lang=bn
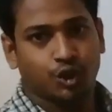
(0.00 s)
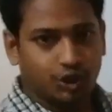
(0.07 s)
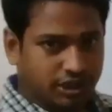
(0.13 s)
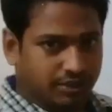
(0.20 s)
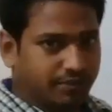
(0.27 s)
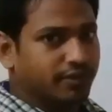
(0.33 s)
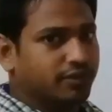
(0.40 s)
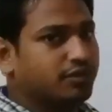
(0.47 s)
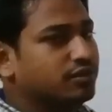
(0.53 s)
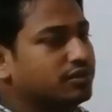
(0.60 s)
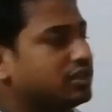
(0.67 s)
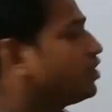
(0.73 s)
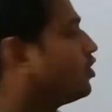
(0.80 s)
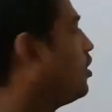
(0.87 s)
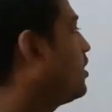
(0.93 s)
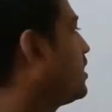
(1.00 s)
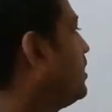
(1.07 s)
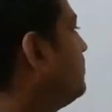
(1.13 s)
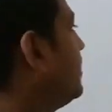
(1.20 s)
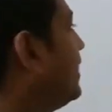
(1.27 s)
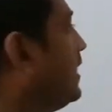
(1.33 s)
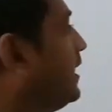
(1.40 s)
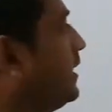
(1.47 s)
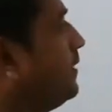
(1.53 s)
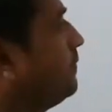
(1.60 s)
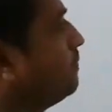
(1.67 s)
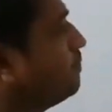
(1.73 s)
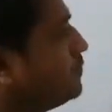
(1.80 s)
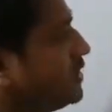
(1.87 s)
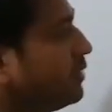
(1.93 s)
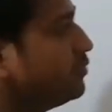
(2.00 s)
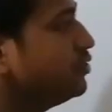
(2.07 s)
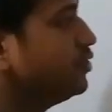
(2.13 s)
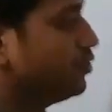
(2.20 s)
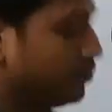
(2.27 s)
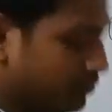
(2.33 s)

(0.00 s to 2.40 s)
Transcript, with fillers: ষষ্ঠী বিভক্তি হচ্ছে র কিংবা এর যেমন